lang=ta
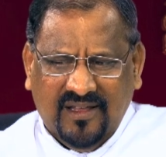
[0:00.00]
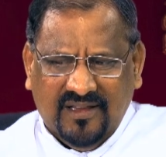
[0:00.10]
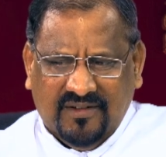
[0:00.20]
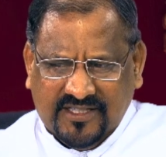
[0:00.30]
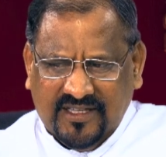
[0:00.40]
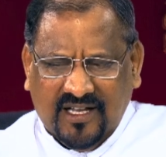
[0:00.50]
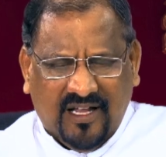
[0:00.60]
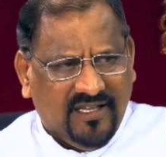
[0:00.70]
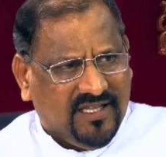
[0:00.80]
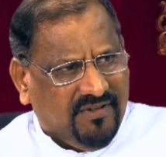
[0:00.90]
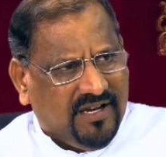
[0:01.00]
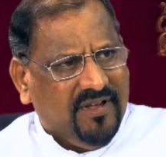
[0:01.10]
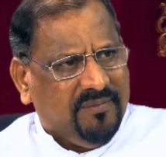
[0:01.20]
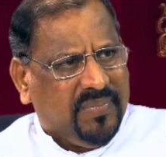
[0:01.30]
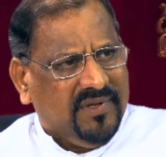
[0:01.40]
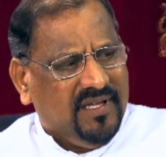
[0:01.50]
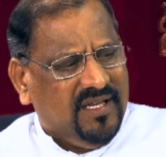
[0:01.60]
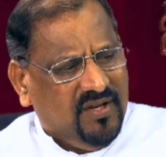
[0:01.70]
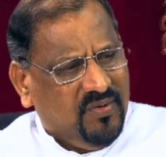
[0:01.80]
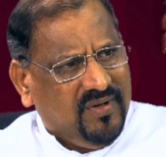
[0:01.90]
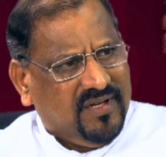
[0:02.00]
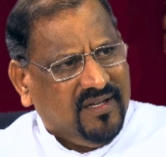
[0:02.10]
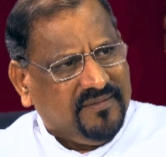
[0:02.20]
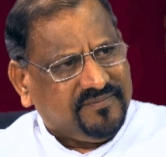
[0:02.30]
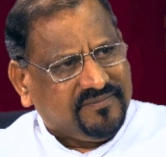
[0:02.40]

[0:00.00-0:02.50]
இந்த வசந்த காலத்தை வரவேற்பது இன்னொன்று